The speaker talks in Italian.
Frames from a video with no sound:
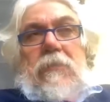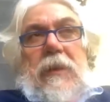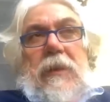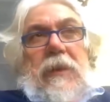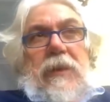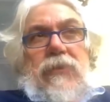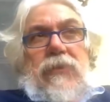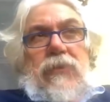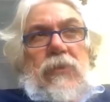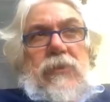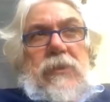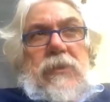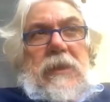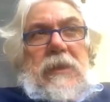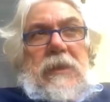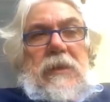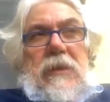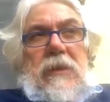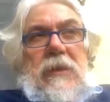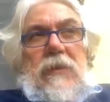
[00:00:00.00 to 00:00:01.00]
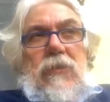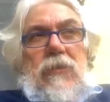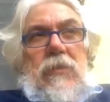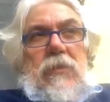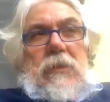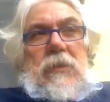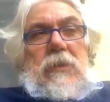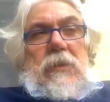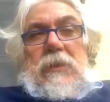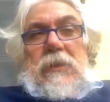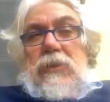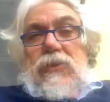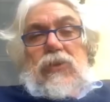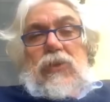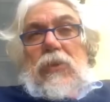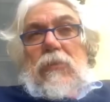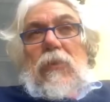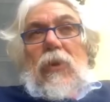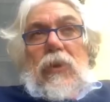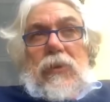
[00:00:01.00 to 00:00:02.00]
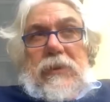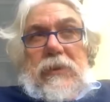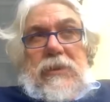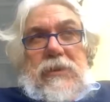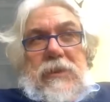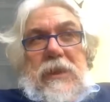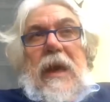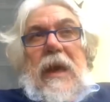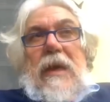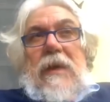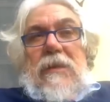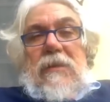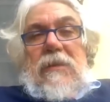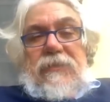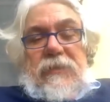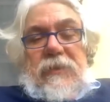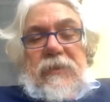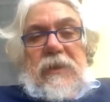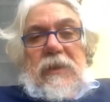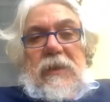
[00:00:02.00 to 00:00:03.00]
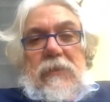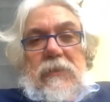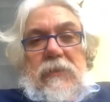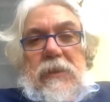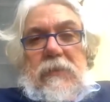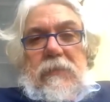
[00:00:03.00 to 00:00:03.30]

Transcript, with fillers: bene, sono stati, ne sono morti sei di fila,